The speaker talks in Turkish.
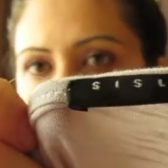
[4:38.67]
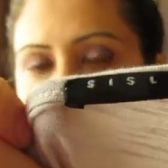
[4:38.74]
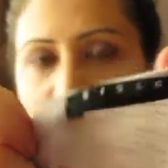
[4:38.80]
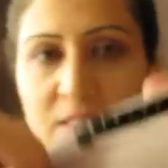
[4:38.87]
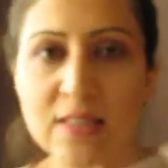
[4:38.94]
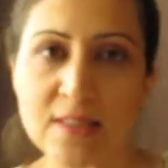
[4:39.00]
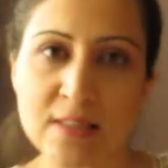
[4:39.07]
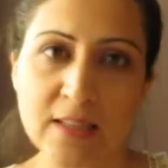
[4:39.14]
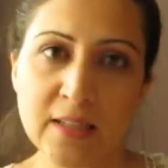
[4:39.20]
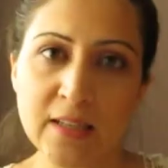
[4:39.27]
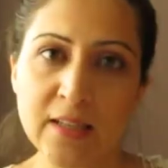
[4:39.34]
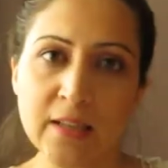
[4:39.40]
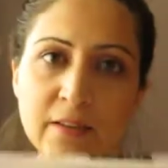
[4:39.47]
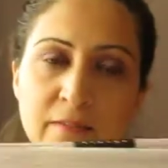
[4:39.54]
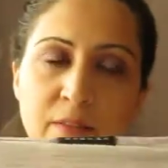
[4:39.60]
sisli
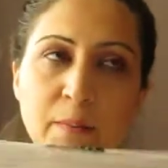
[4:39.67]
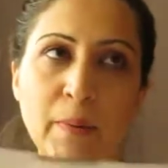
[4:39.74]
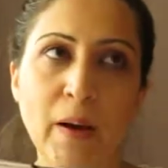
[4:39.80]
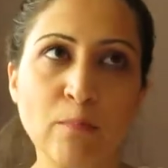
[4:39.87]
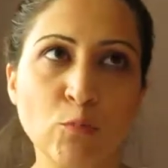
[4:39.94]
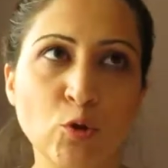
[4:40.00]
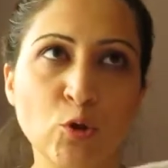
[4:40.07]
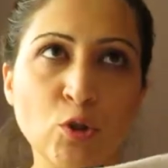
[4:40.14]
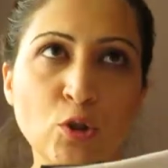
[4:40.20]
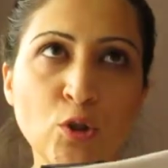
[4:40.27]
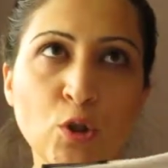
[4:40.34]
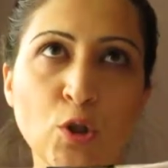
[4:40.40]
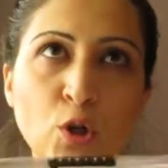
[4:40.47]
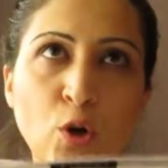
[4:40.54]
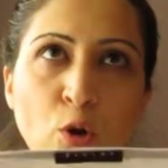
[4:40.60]
ve ben bunu
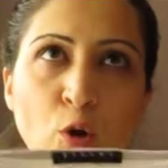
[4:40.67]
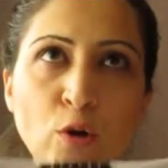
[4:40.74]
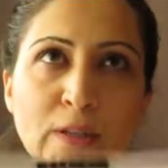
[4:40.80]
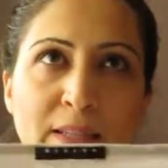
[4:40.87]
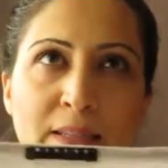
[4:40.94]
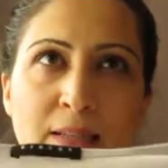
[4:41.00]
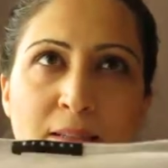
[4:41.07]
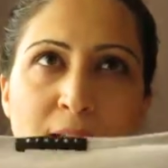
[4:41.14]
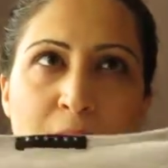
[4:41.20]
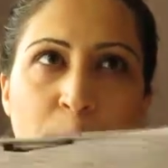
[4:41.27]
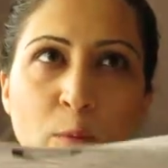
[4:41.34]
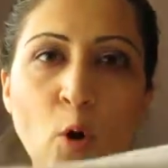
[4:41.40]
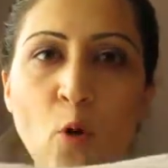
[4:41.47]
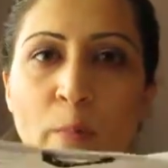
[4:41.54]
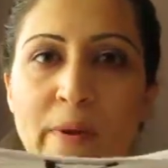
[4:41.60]
12 liraya
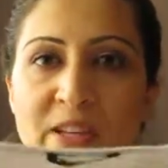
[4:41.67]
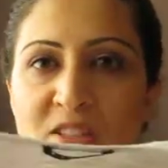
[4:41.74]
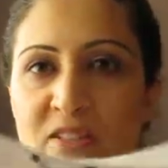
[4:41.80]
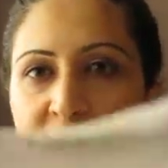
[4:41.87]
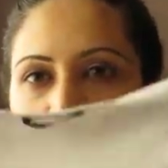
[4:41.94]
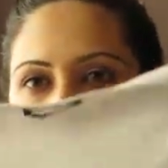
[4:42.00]
mı 15 liraya